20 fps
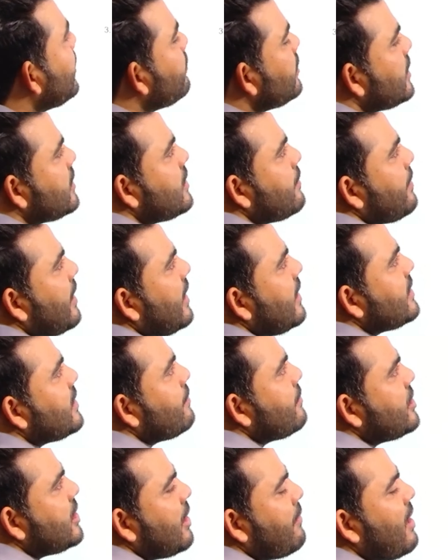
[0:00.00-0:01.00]
में जैसे पहले
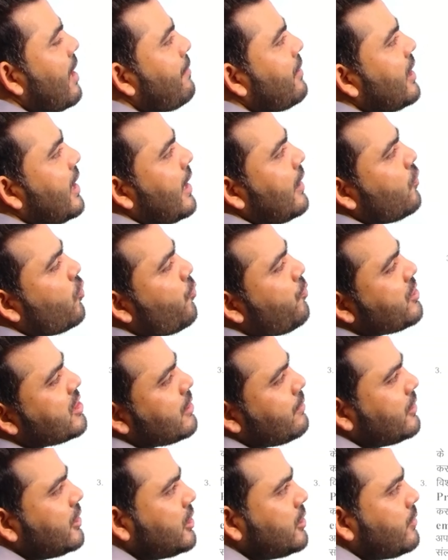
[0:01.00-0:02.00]
सेमेस्टर में आपने हार्ड कॉपी
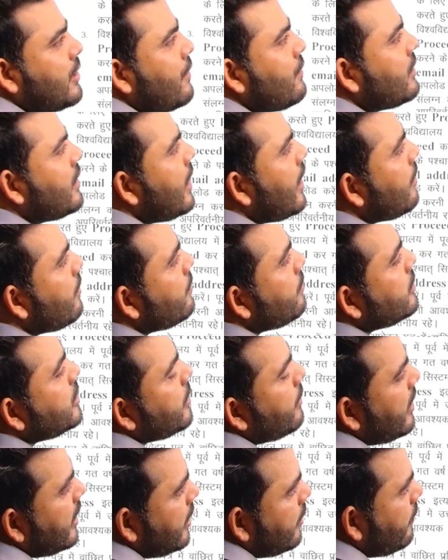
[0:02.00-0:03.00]
संबंधित महाविद्यालय में
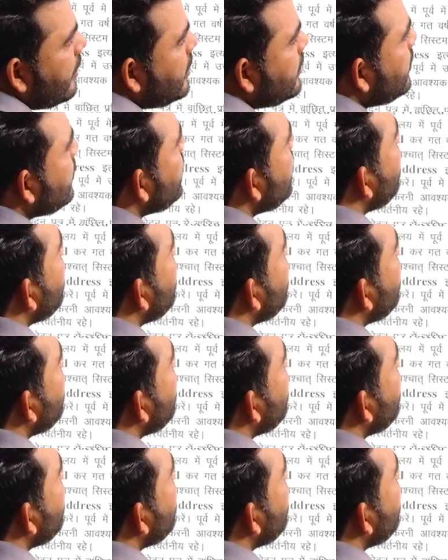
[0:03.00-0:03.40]
जमा करवाई थी